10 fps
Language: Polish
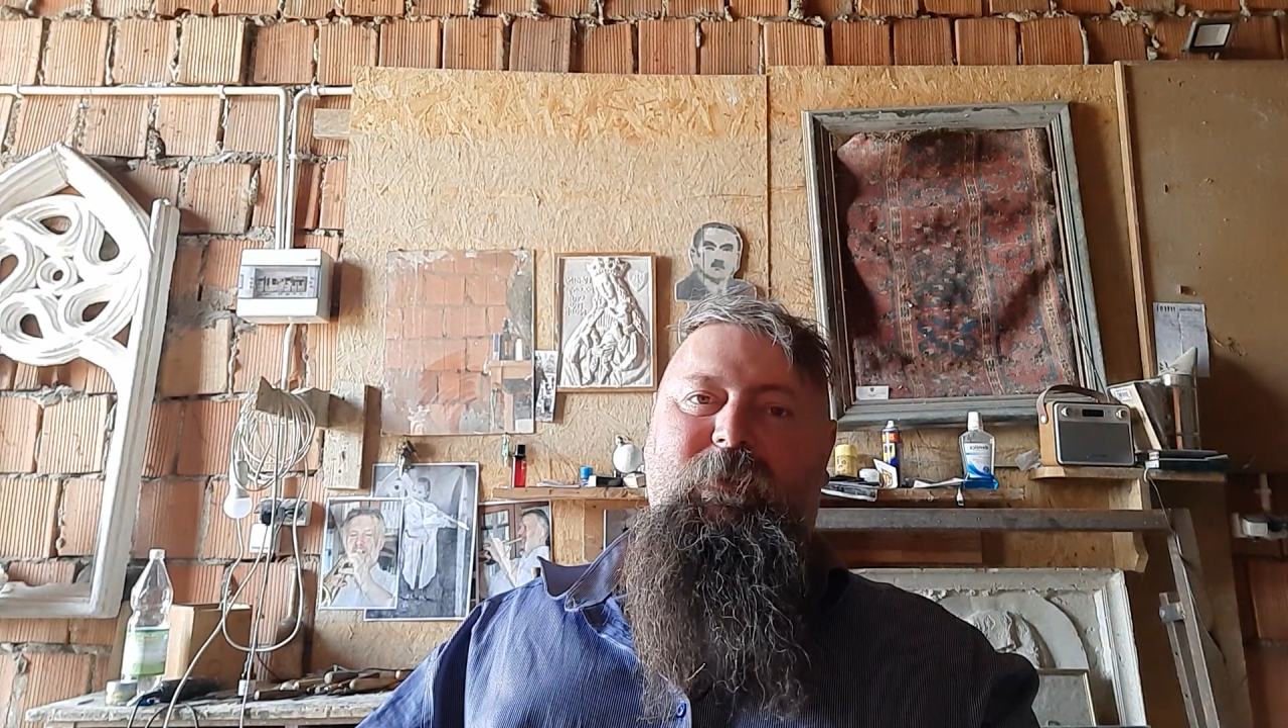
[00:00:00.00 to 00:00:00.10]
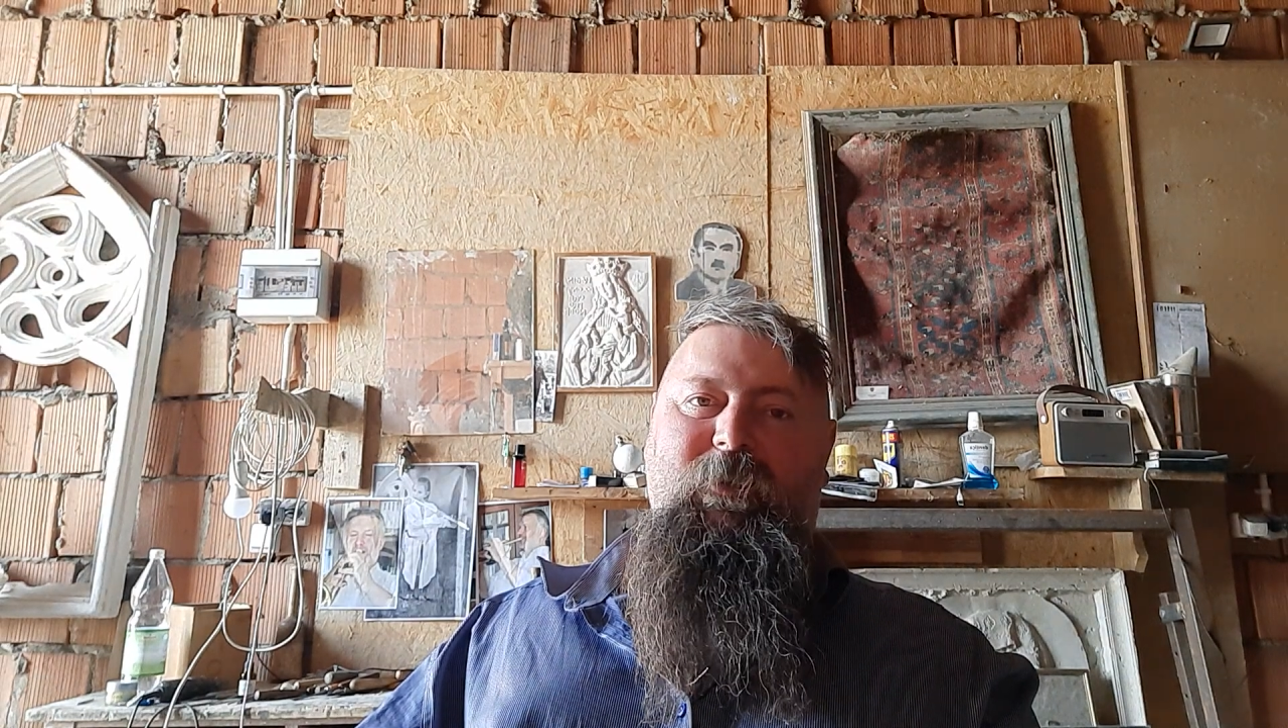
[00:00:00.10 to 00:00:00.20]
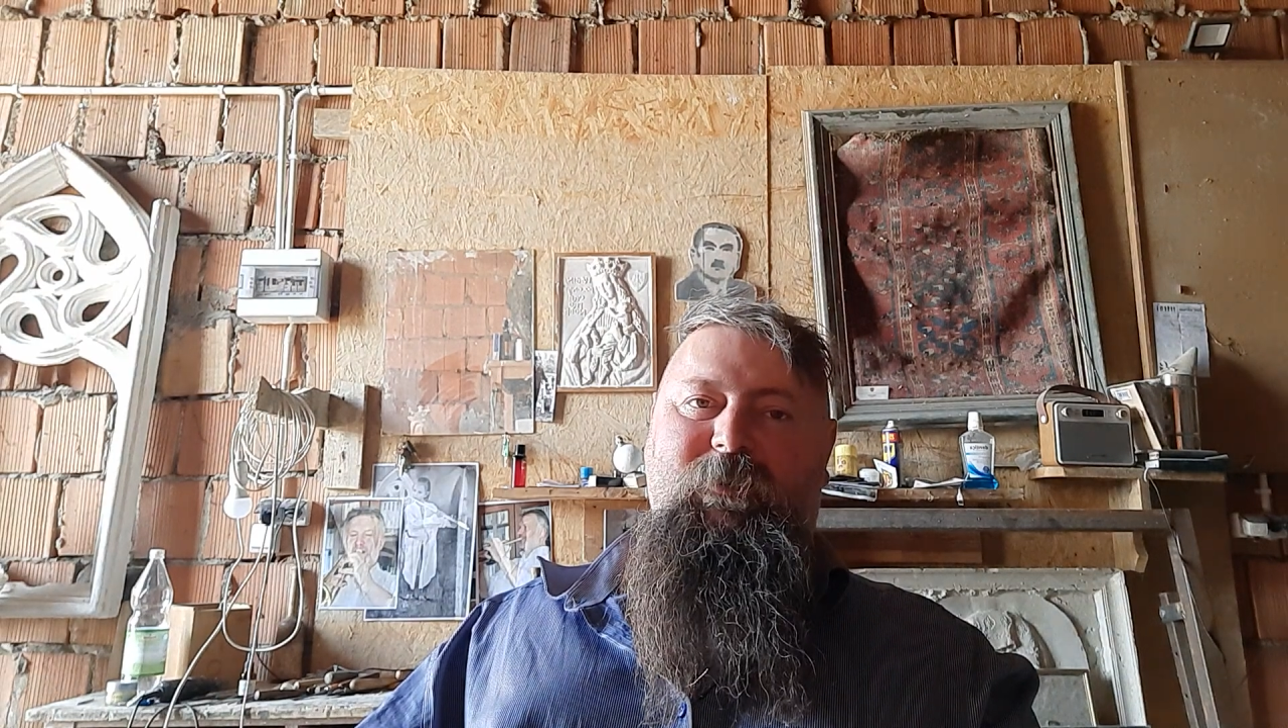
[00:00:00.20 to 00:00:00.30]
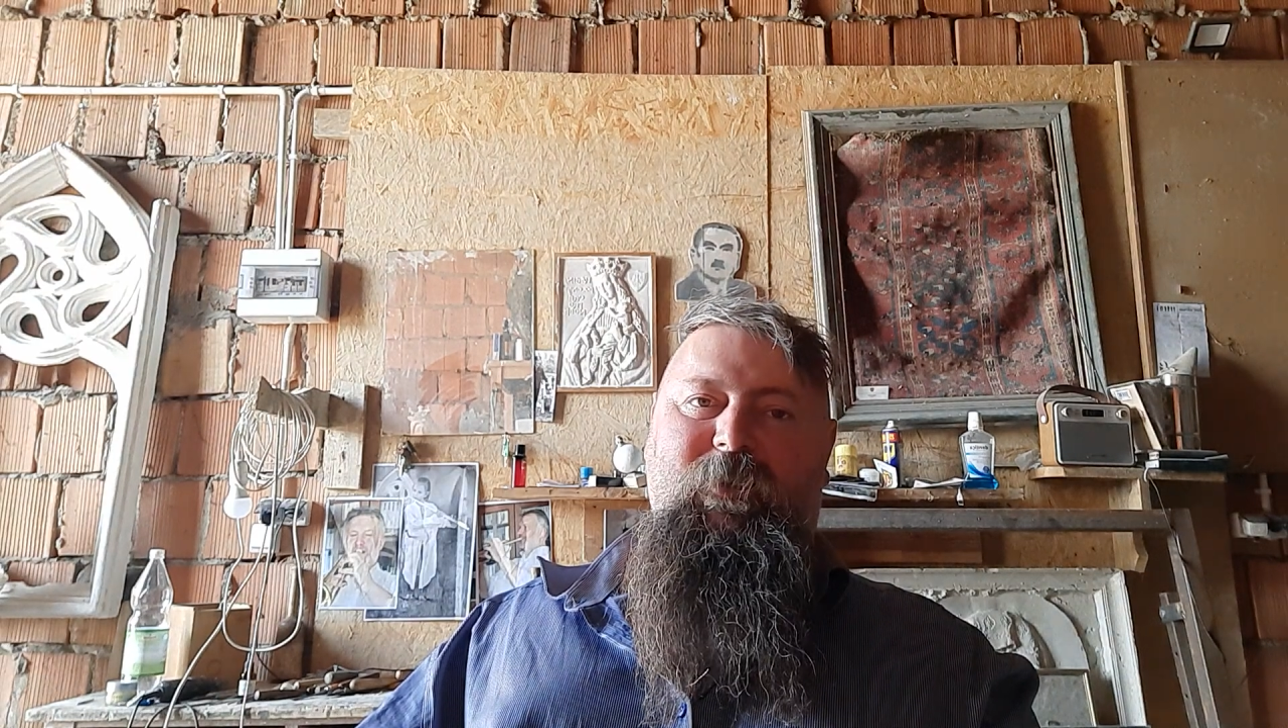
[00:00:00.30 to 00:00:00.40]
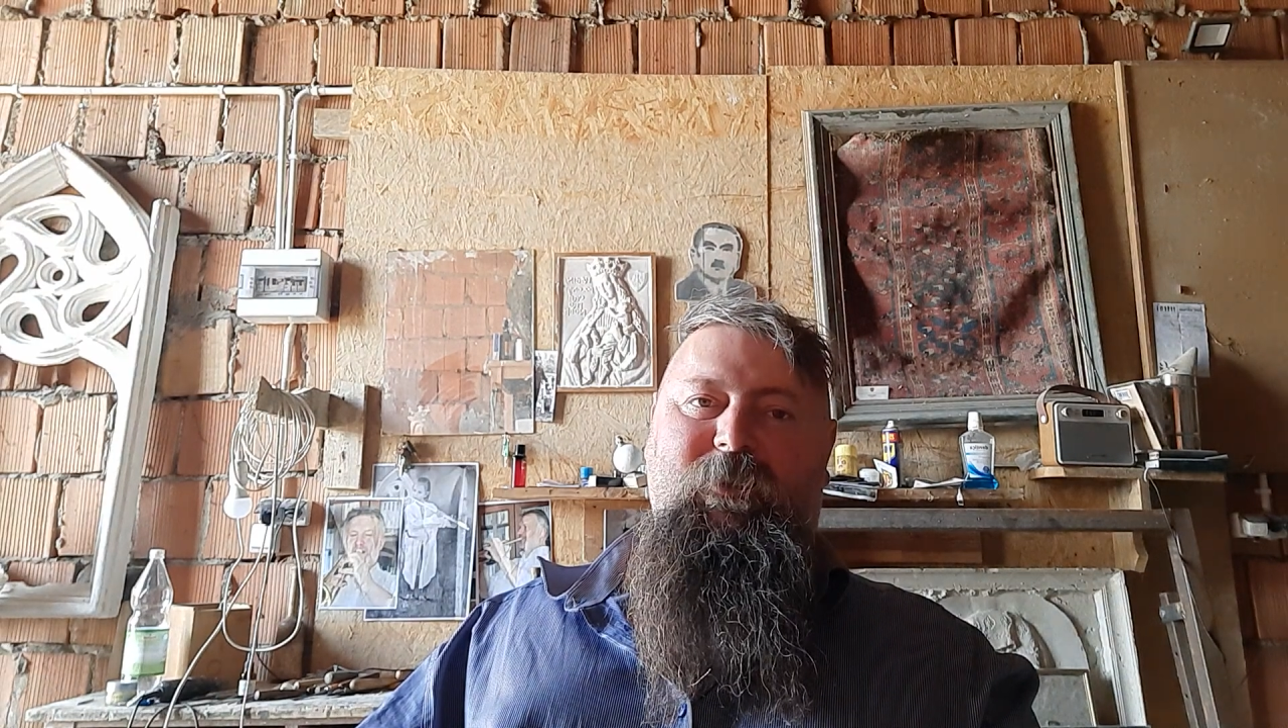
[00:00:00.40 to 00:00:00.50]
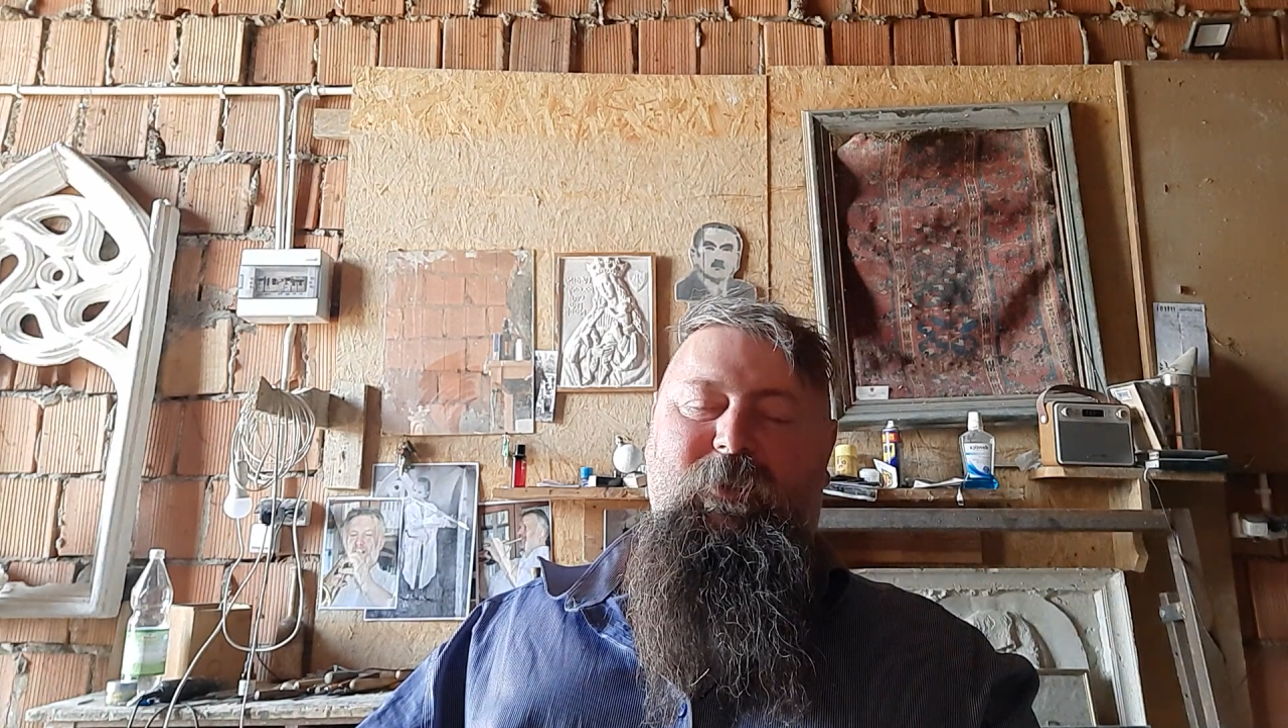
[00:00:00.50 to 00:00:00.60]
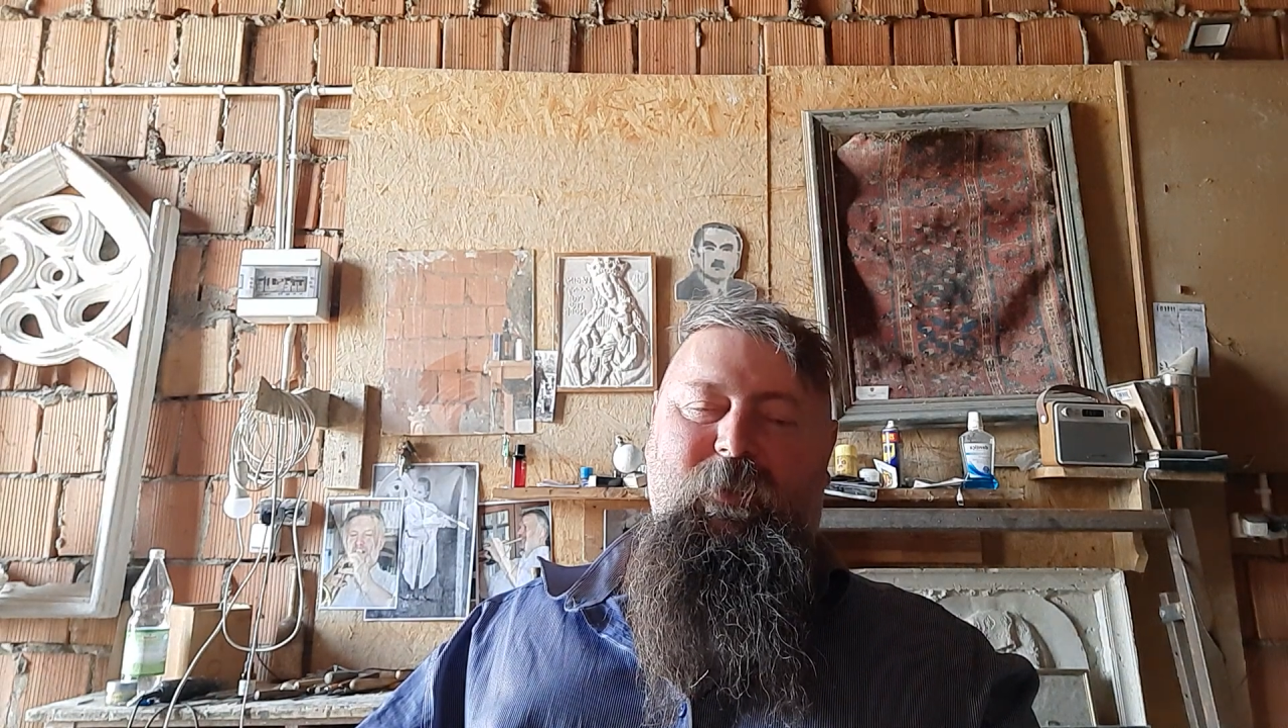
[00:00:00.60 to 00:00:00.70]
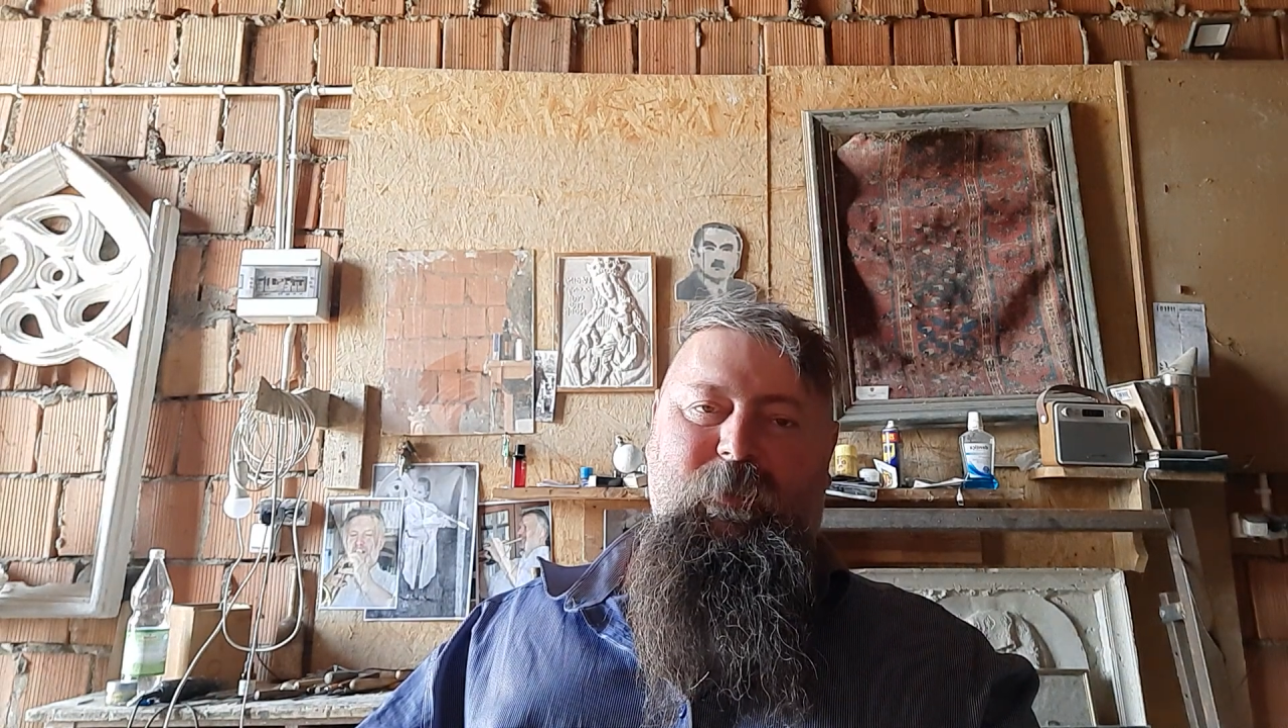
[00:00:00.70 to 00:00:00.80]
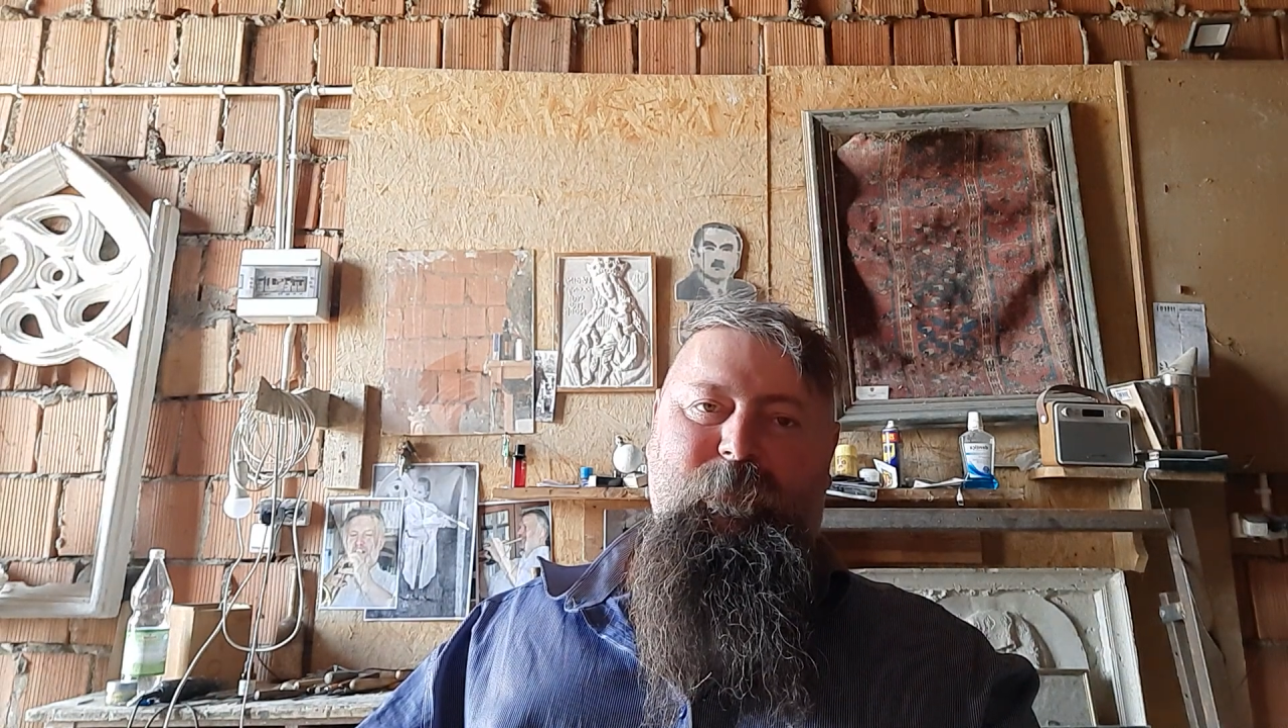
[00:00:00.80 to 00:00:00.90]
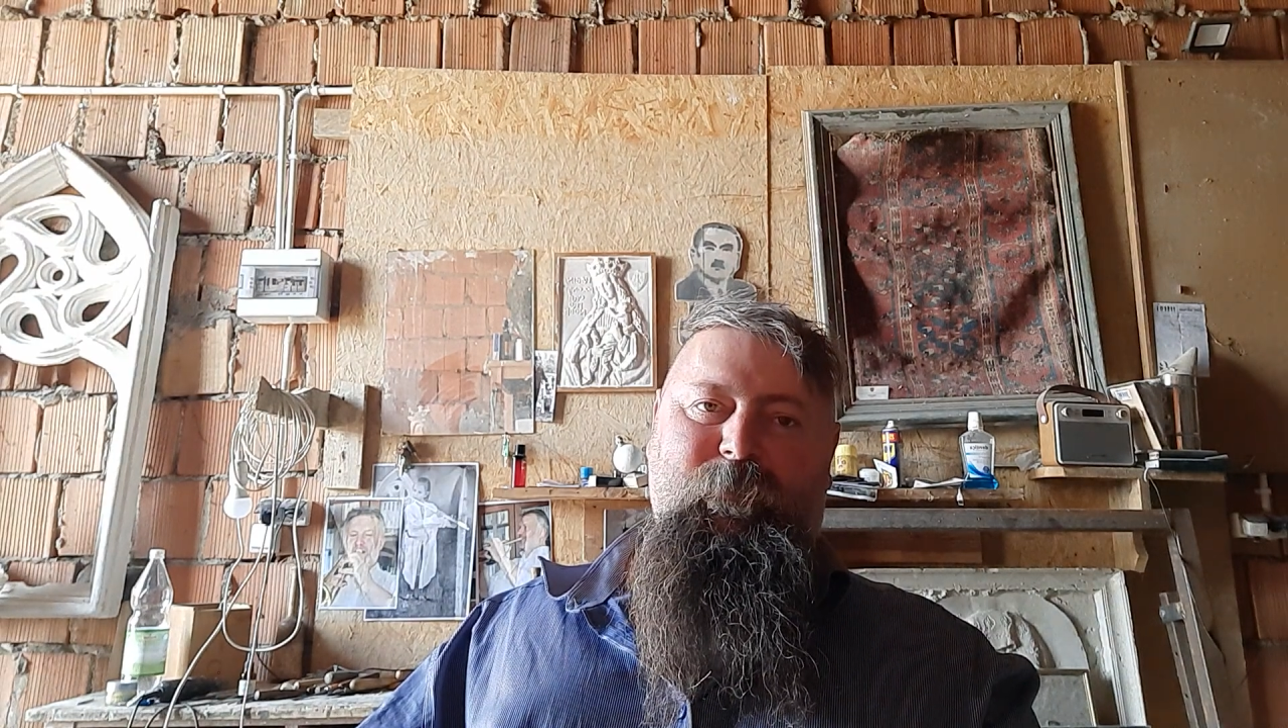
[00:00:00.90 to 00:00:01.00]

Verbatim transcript: niestety nie.